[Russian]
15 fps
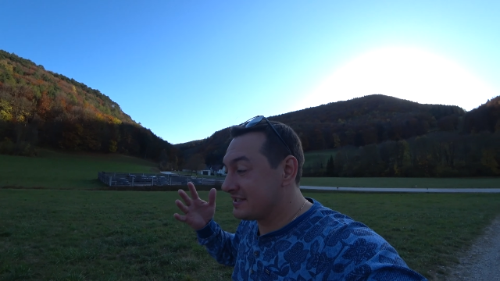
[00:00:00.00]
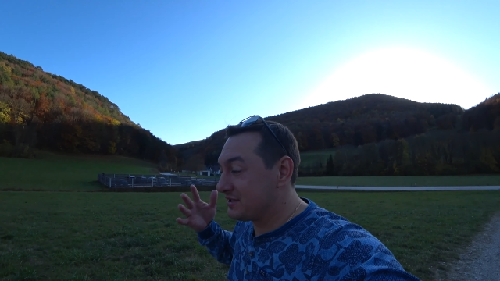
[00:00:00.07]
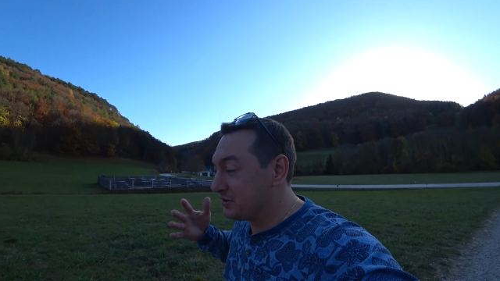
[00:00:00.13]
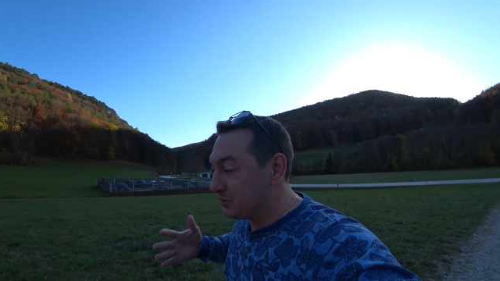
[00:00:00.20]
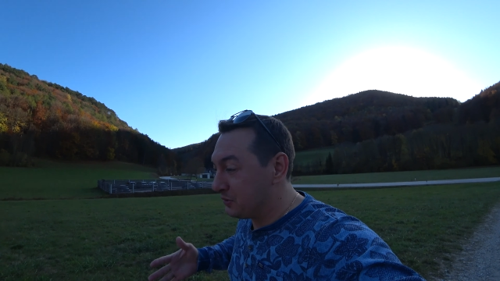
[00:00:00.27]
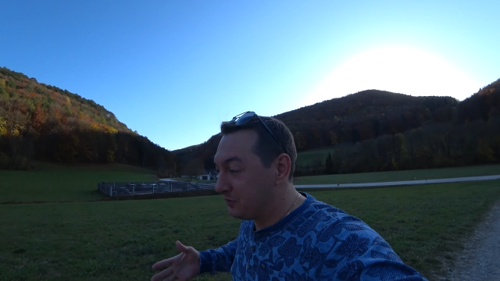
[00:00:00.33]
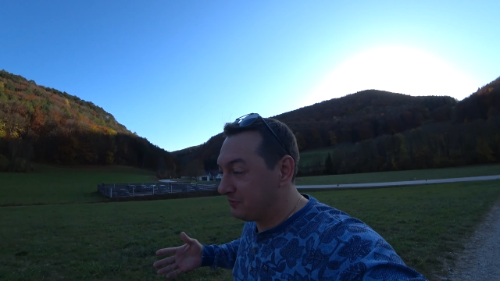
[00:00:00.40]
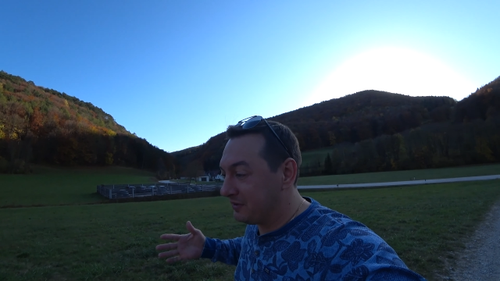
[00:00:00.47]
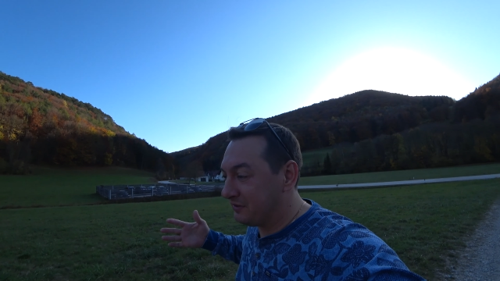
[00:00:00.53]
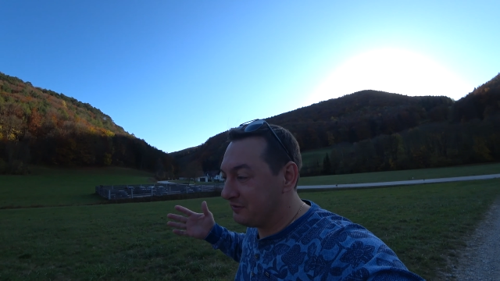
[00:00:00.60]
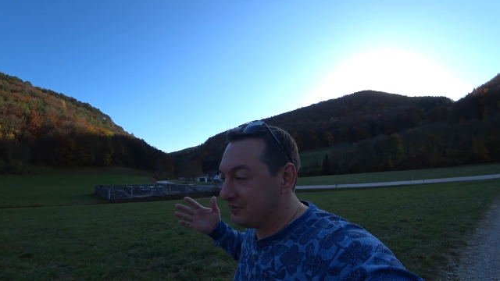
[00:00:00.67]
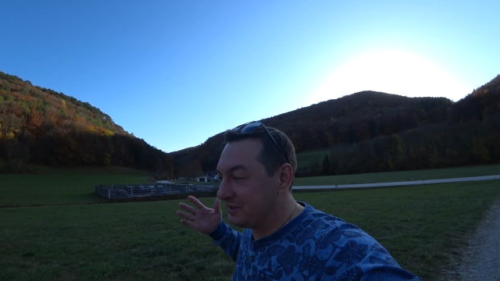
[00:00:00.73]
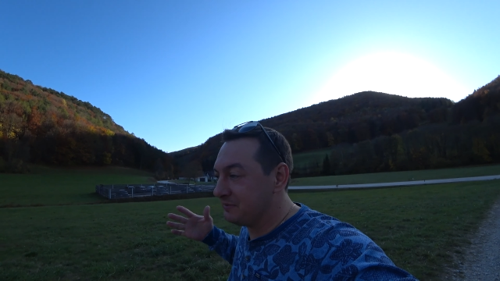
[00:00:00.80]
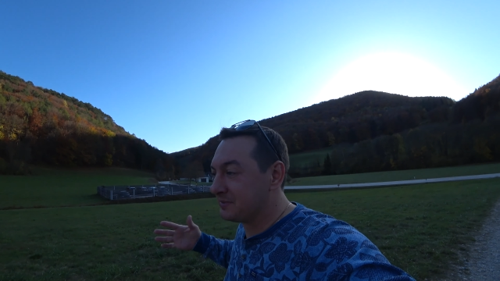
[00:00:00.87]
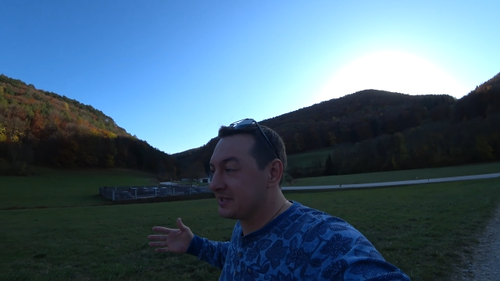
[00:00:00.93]
снова
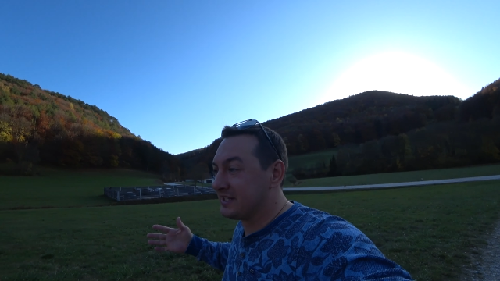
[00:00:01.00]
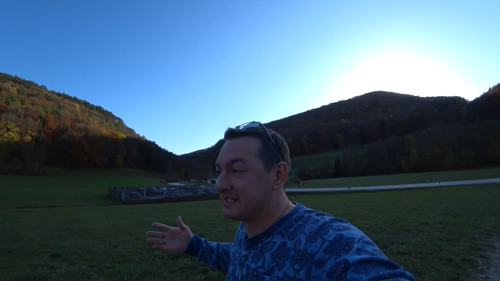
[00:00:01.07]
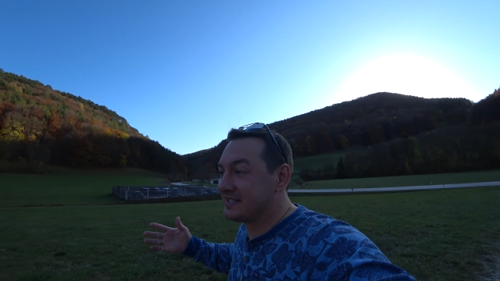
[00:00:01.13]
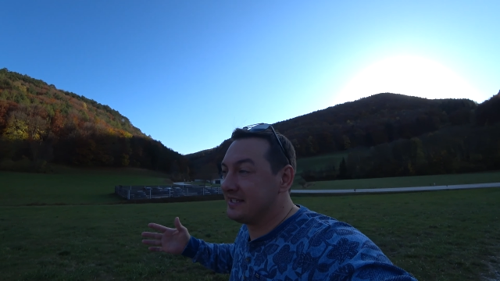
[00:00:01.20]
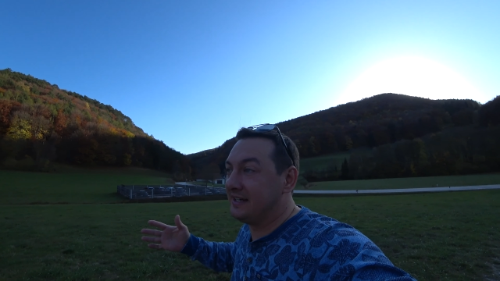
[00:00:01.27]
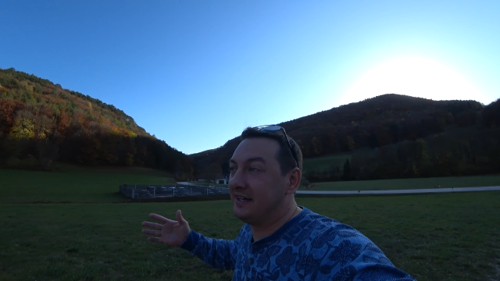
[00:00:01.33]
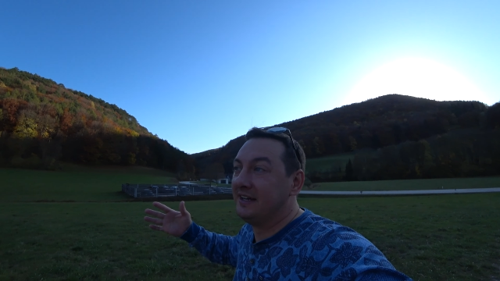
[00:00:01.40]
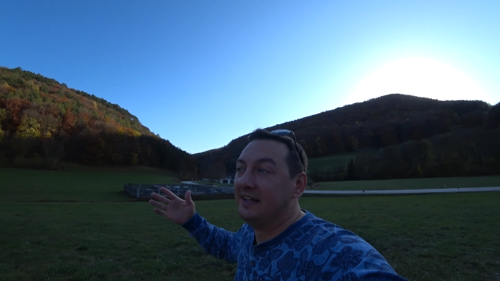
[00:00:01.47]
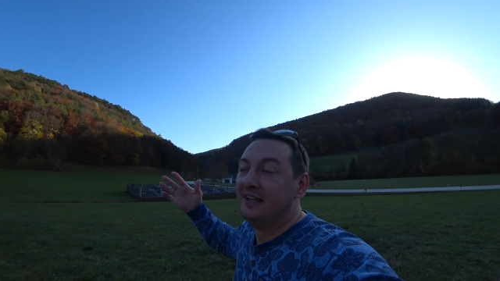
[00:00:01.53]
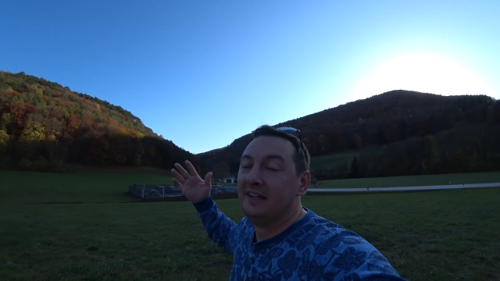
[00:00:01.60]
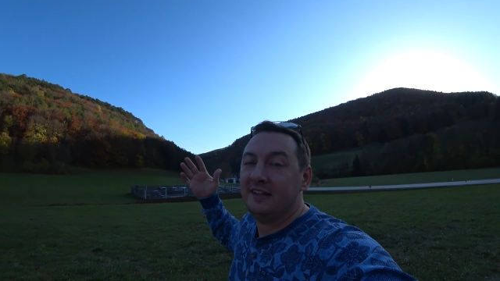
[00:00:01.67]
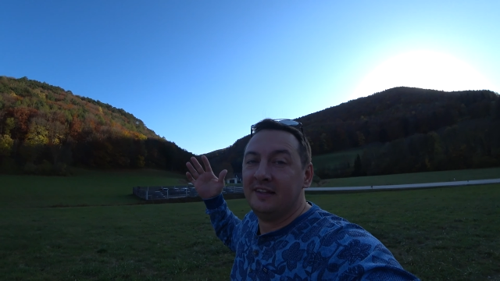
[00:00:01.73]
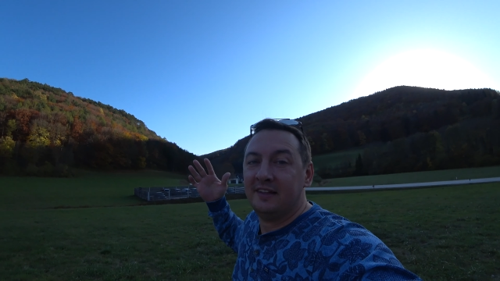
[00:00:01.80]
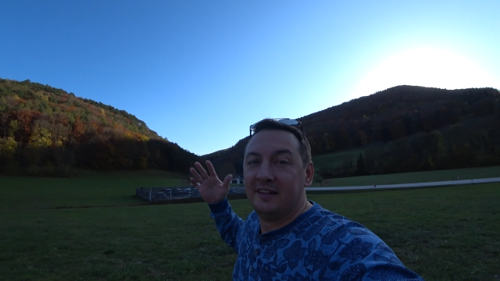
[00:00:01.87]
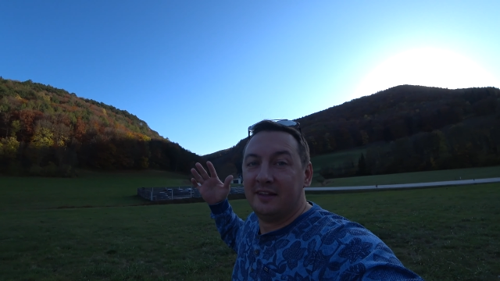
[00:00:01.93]
выбрался
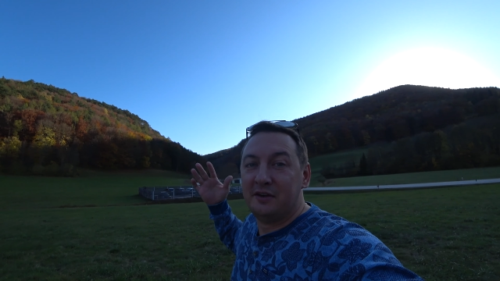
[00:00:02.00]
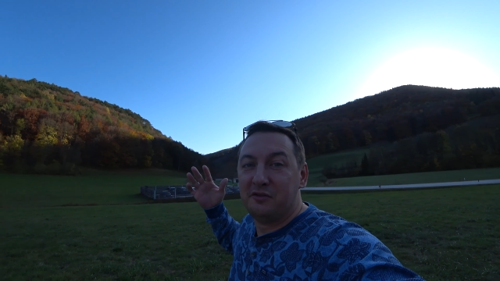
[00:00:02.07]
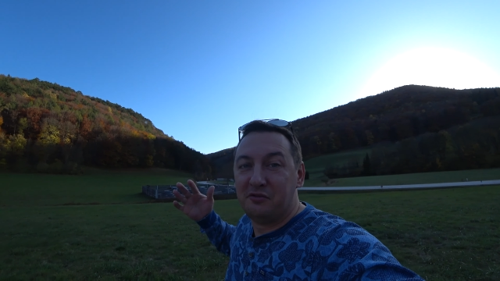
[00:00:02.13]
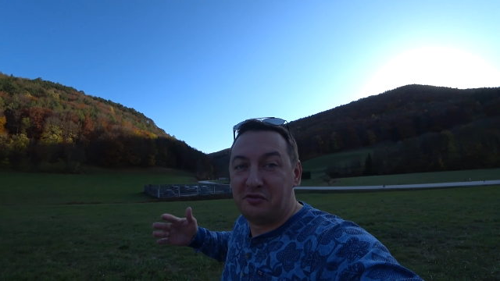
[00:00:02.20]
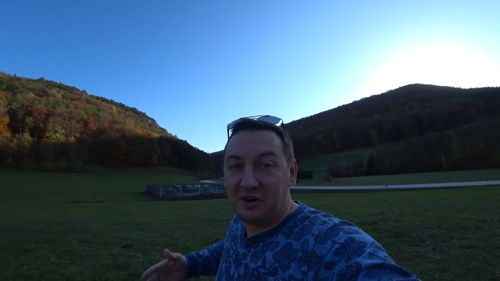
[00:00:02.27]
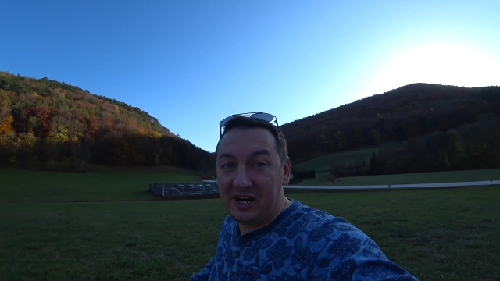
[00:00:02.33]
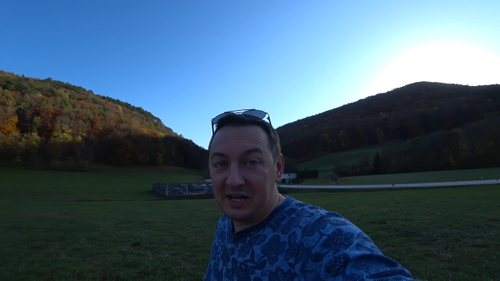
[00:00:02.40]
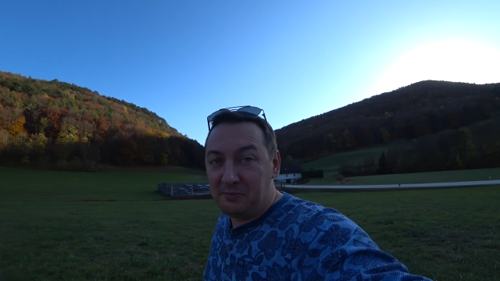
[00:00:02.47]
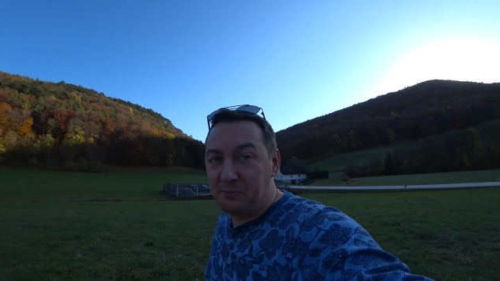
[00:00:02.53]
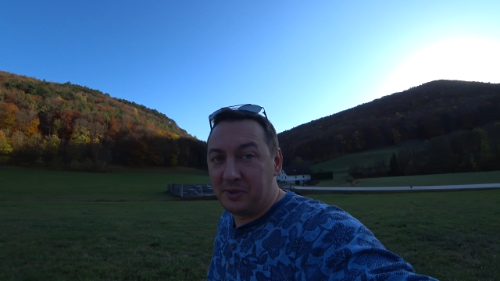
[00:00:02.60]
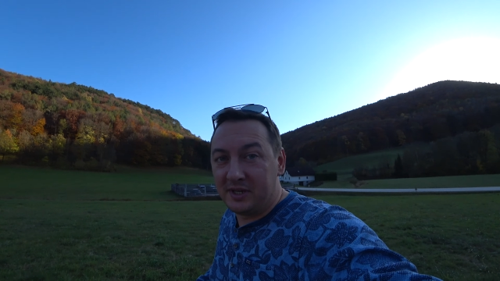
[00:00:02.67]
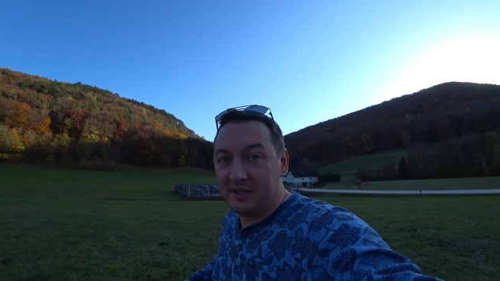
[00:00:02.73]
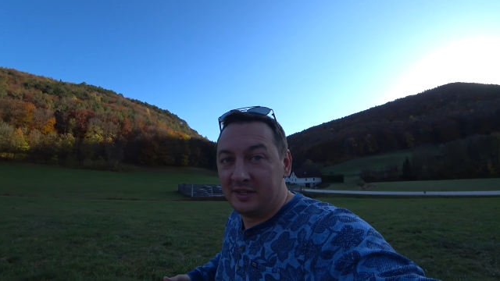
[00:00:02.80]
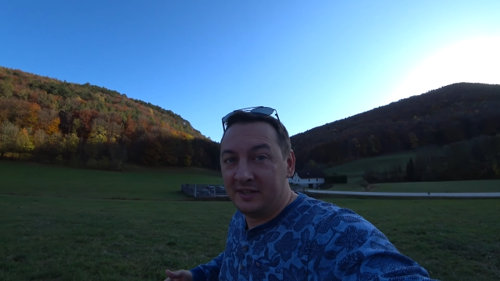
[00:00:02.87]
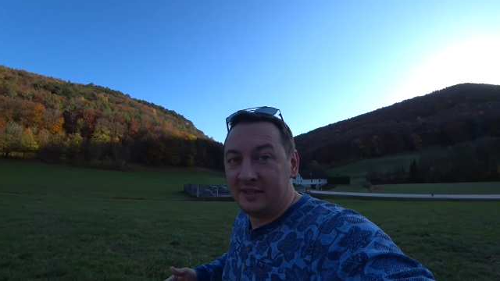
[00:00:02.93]
в
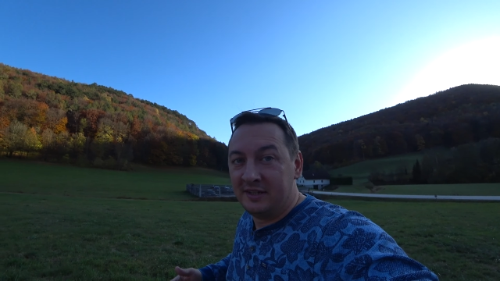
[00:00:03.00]
Альпы.